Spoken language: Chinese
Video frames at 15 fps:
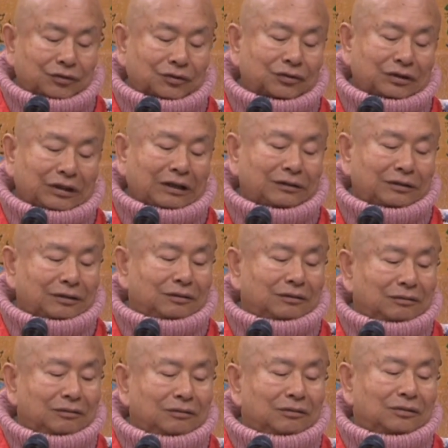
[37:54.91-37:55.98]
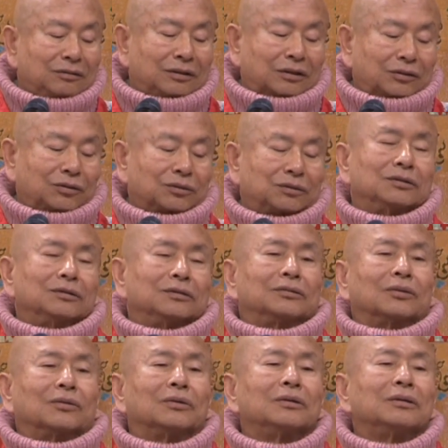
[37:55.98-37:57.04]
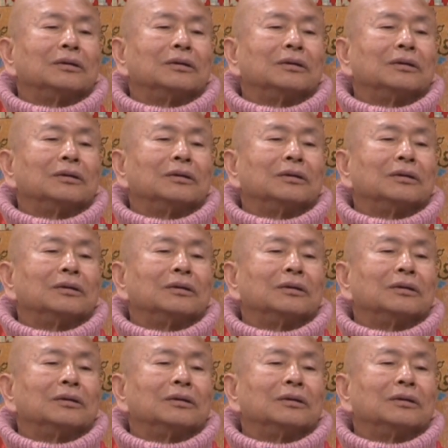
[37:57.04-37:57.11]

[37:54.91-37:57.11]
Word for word: 善，也就是说，